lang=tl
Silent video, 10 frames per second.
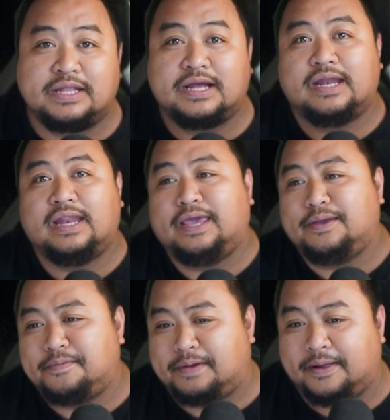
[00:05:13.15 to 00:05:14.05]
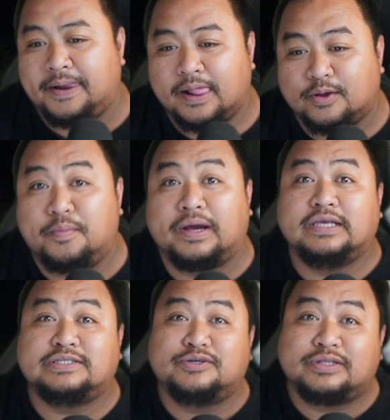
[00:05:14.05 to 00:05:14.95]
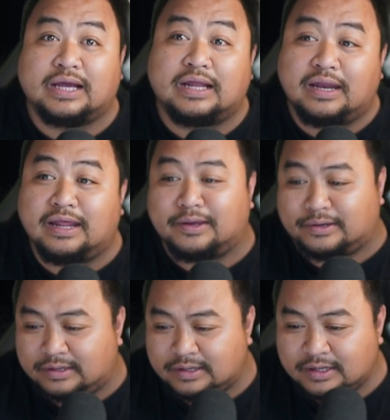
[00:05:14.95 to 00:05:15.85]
ng relihiyon ba? Kung maghisgot tag relihiyon.